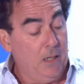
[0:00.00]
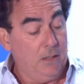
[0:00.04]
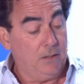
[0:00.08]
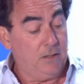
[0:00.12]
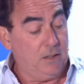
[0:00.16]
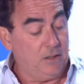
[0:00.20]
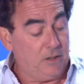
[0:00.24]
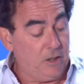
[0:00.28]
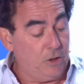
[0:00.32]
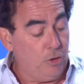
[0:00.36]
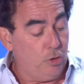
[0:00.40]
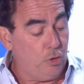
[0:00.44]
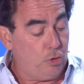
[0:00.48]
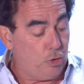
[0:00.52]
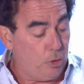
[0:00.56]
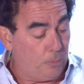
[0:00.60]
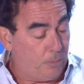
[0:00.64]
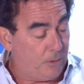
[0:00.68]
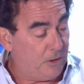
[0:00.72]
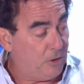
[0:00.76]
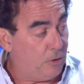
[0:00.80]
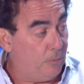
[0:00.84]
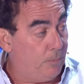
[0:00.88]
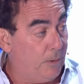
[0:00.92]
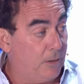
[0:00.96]
C'était une
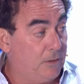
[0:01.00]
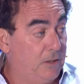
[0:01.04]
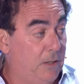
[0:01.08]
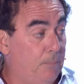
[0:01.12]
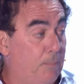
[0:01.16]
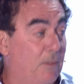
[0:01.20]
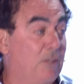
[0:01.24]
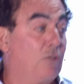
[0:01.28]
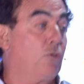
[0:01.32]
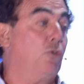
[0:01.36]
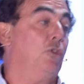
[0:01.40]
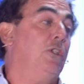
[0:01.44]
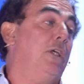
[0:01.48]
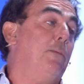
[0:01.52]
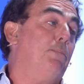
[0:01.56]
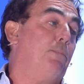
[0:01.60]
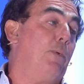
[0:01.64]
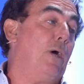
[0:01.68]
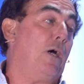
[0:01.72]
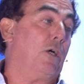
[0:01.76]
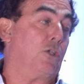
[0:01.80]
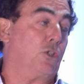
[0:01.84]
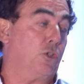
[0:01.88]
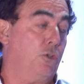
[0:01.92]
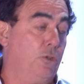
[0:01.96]
surprise de partie parce qu'au
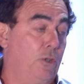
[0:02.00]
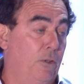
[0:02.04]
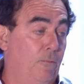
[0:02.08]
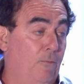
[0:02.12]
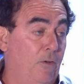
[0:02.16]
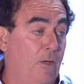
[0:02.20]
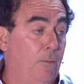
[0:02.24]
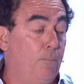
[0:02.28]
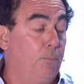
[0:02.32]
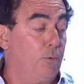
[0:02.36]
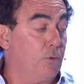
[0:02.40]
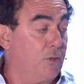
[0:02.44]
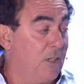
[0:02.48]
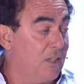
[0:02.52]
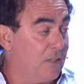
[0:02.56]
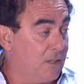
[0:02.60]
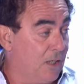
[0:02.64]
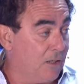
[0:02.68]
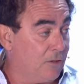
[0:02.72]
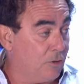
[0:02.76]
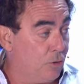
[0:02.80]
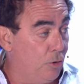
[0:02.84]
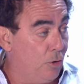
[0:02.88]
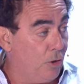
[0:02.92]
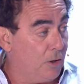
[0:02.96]
départ, je devais épouser sa
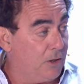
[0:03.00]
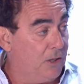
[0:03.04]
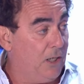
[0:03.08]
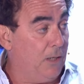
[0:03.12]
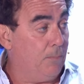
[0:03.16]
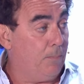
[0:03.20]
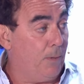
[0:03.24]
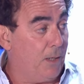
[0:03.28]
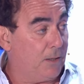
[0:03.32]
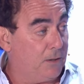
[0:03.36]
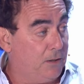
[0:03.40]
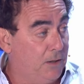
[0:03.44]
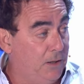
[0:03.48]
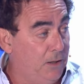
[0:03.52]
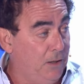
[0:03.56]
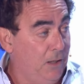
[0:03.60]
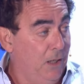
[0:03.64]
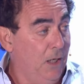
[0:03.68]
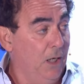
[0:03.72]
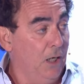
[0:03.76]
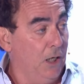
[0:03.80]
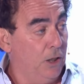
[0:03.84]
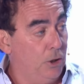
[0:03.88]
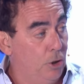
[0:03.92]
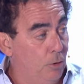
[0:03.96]
sœur qui est partie
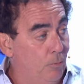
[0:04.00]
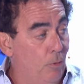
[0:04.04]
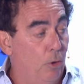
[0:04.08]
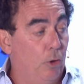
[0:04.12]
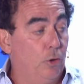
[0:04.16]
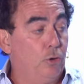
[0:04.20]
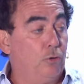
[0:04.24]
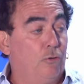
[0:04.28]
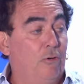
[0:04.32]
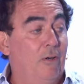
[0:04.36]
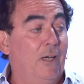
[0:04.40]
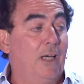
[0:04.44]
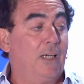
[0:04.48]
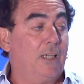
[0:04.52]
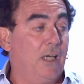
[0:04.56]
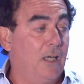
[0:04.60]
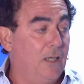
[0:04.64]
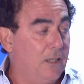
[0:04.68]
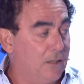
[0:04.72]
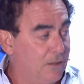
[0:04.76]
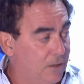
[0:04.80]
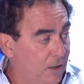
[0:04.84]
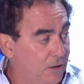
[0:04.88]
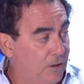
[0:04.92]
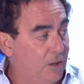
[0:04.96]
et de me retrouver avec
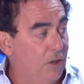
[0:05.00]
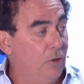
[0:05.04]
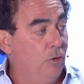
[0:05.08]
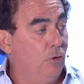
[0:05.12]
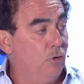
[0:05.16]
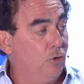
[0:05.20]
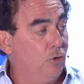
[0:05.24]
elle, ça a été une